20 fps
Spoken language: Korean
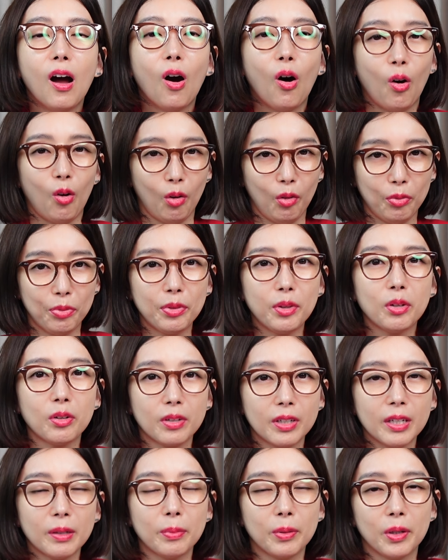
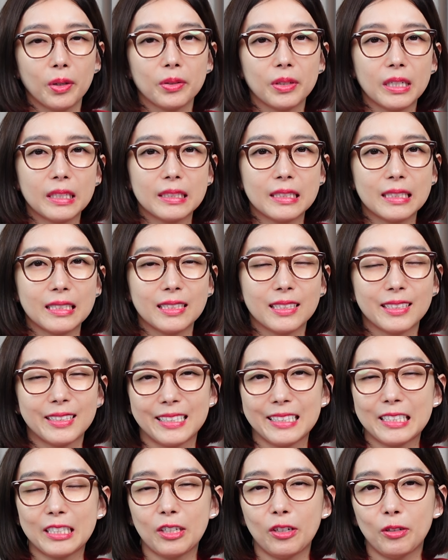어떻게 변할지
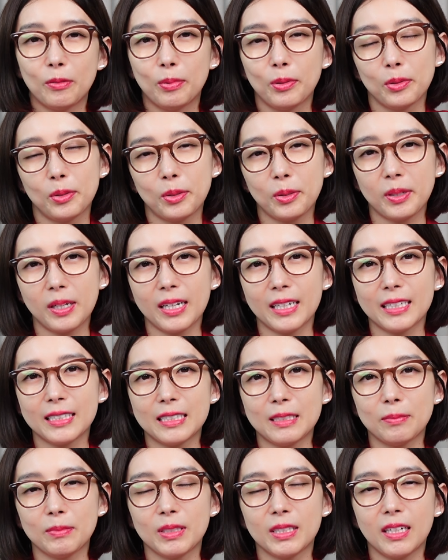지켜보도록
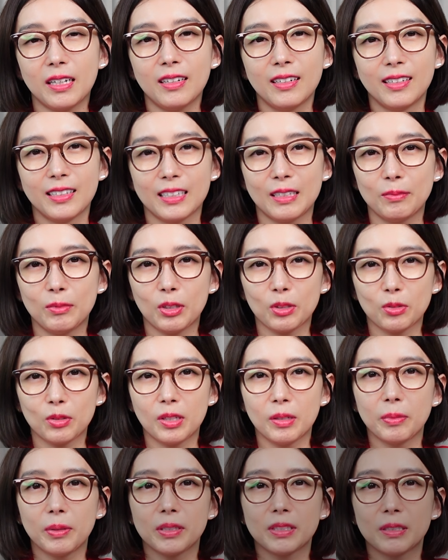하겠습니다. 김영윤
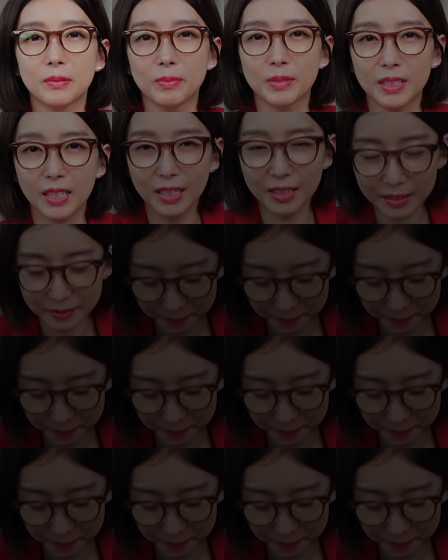TV였습니다.